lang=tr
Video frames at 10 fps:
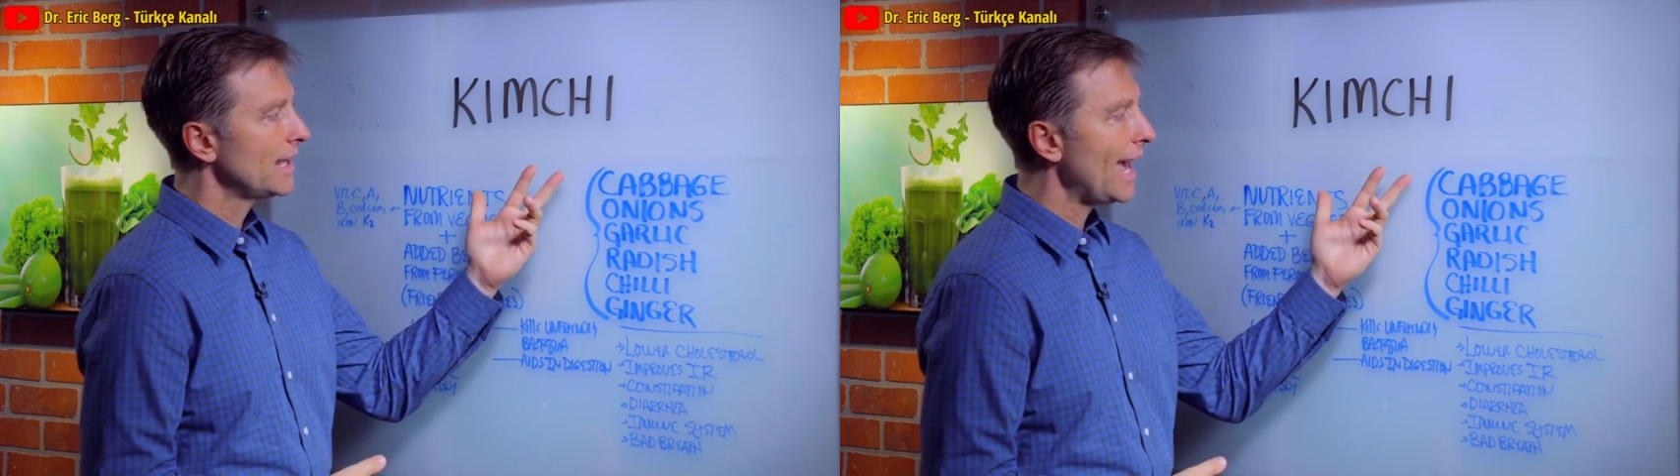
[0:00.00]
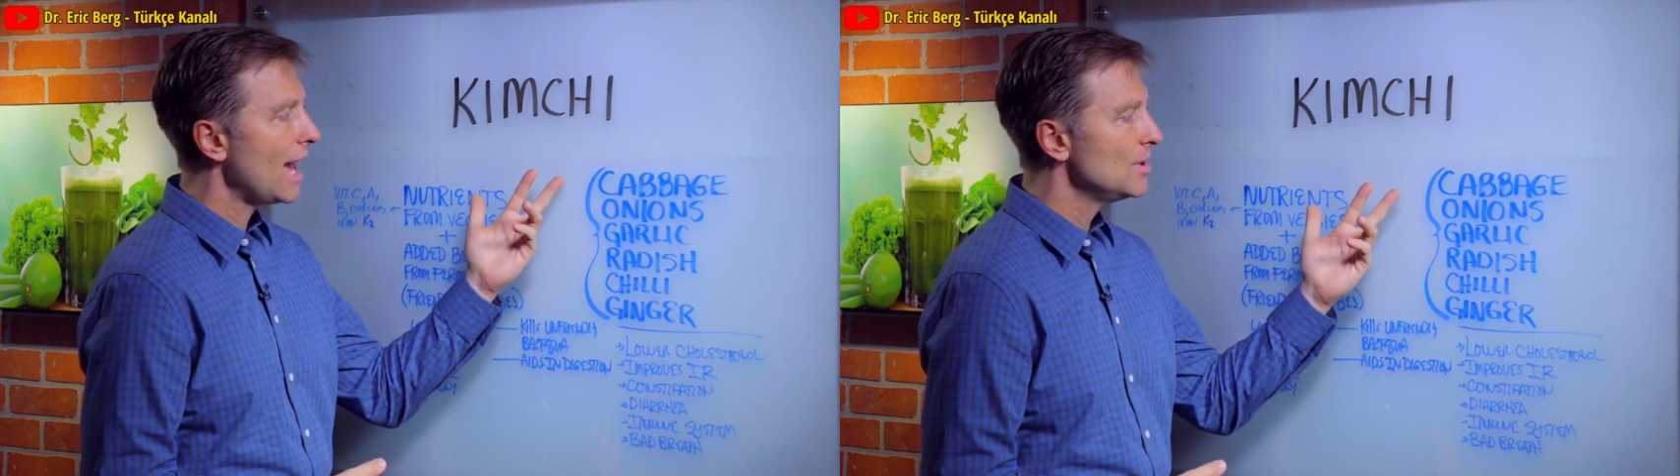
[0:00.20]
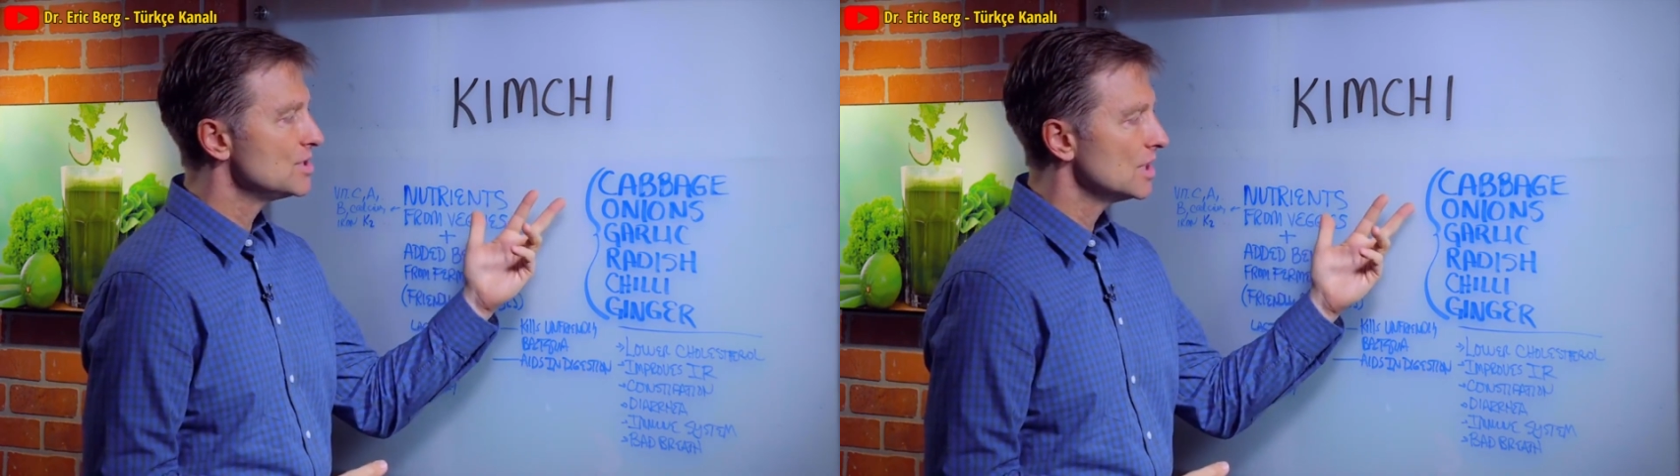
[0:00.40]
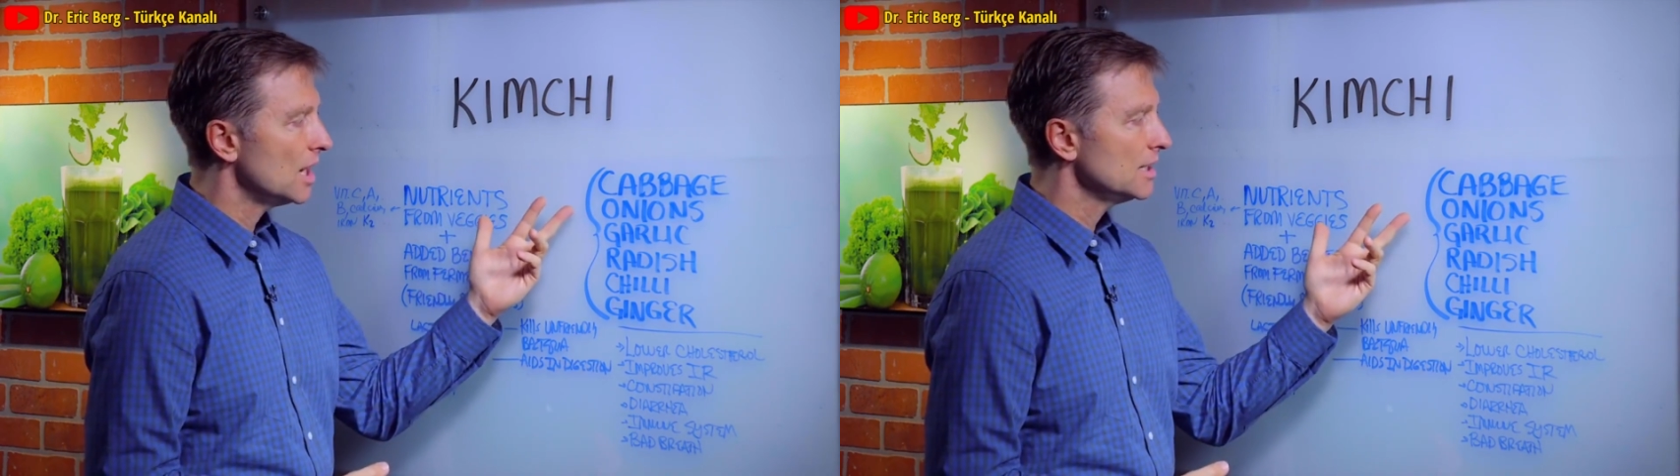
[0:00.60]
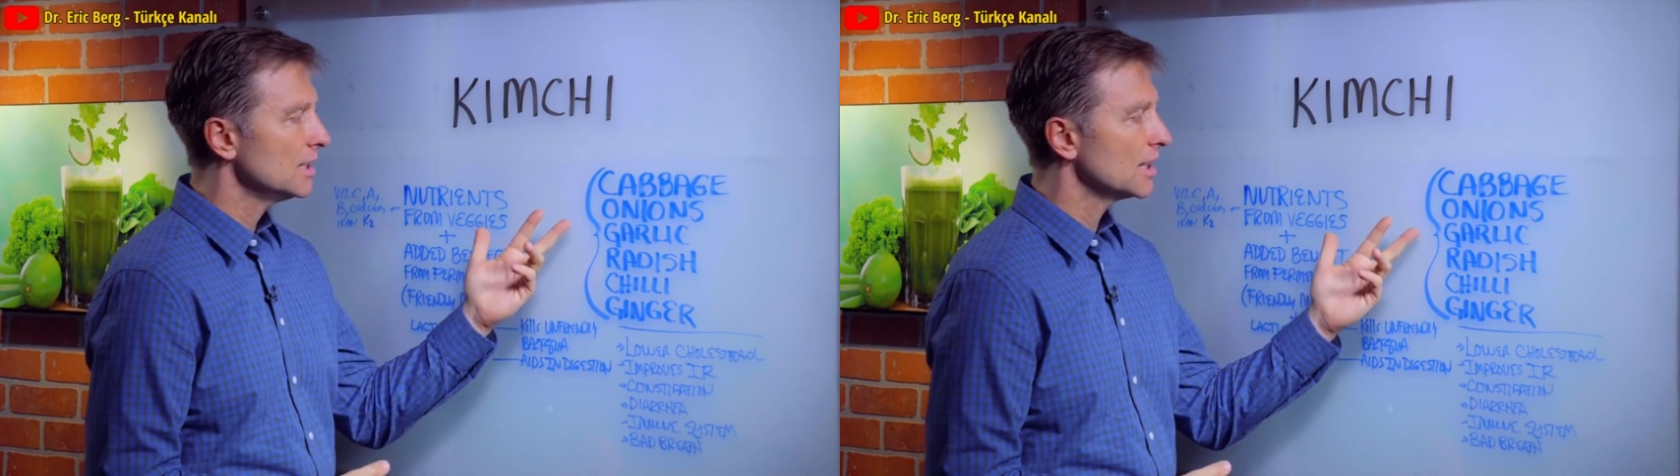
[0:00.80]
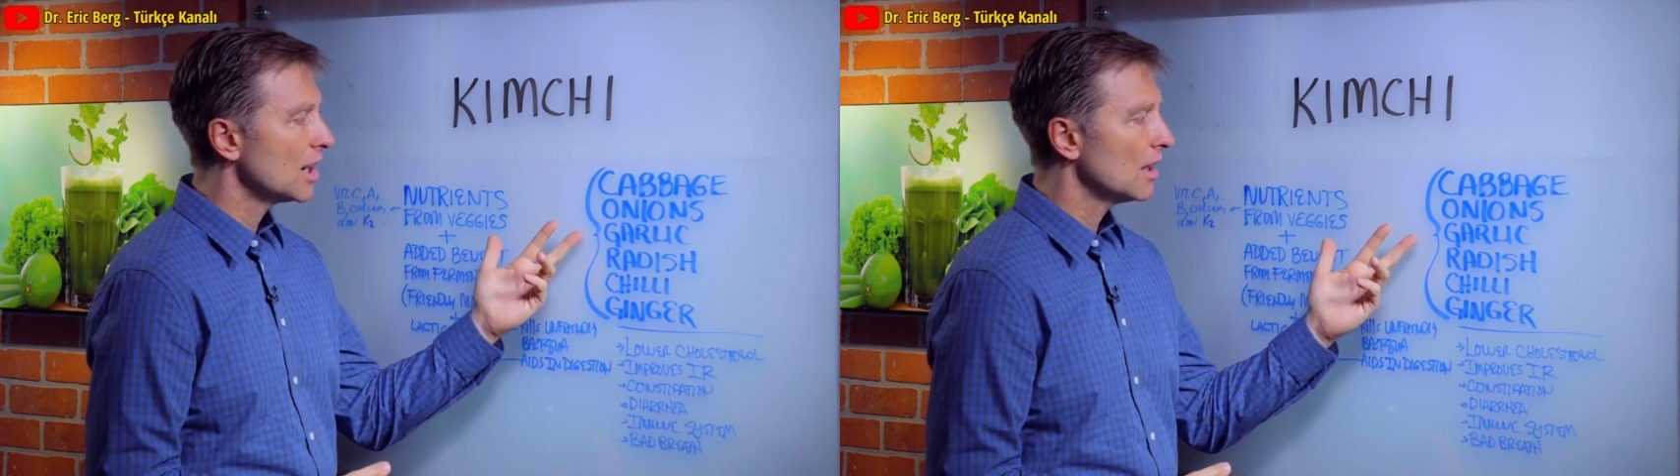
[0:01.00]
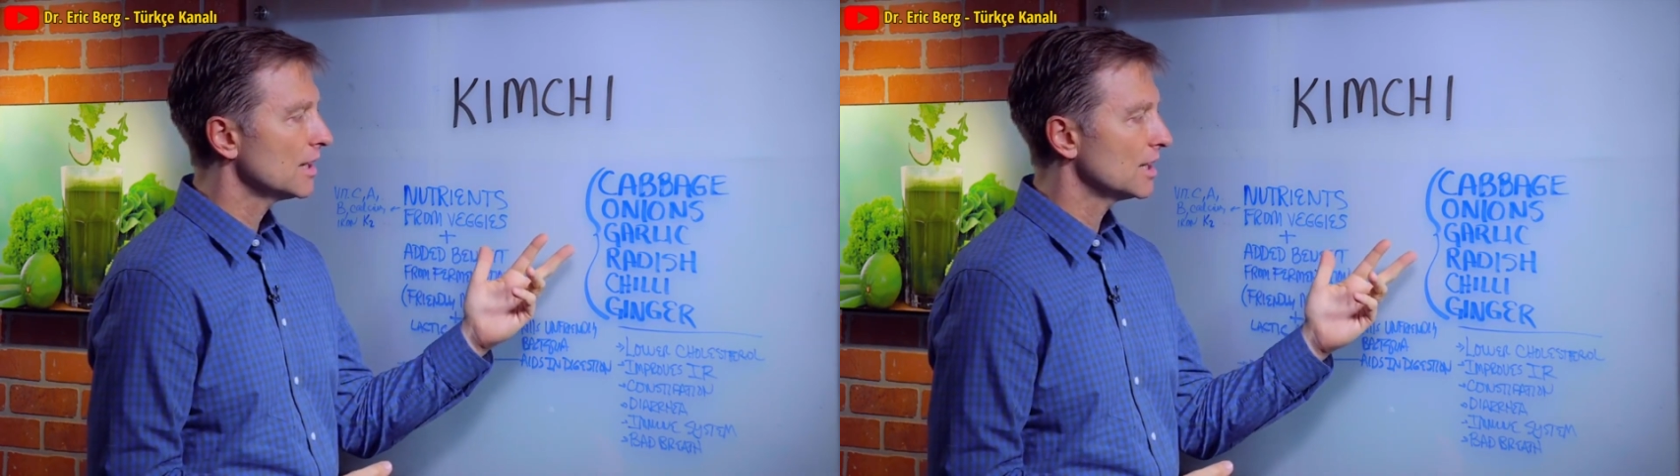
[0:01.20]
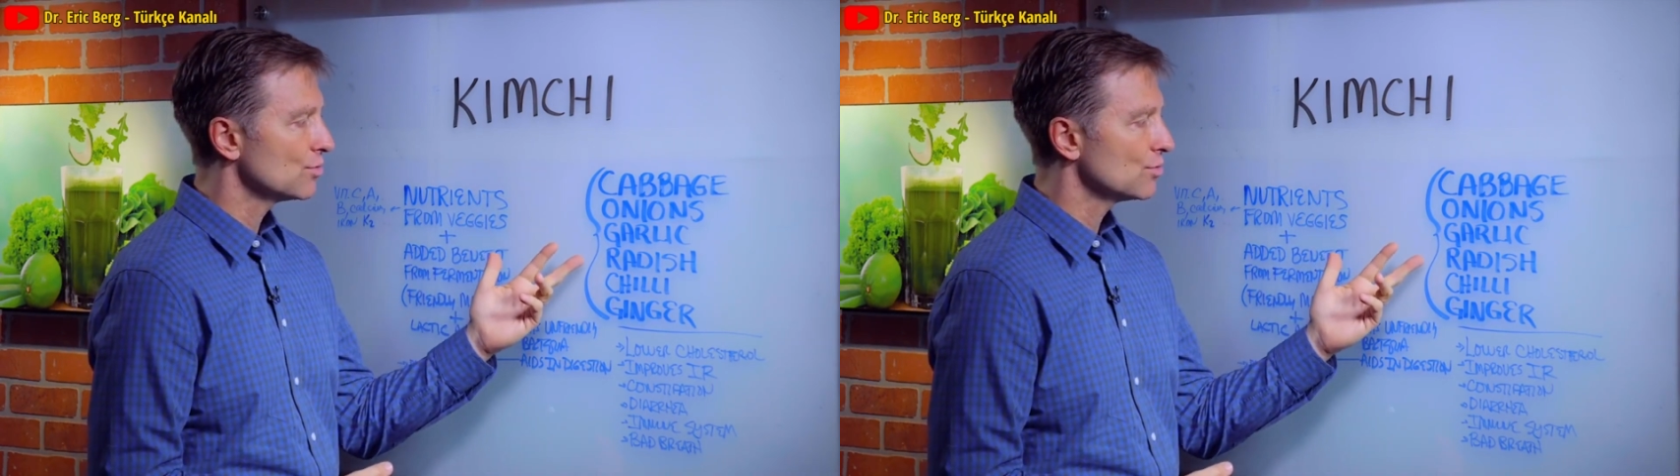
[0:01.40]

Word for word: sarımsak, turp,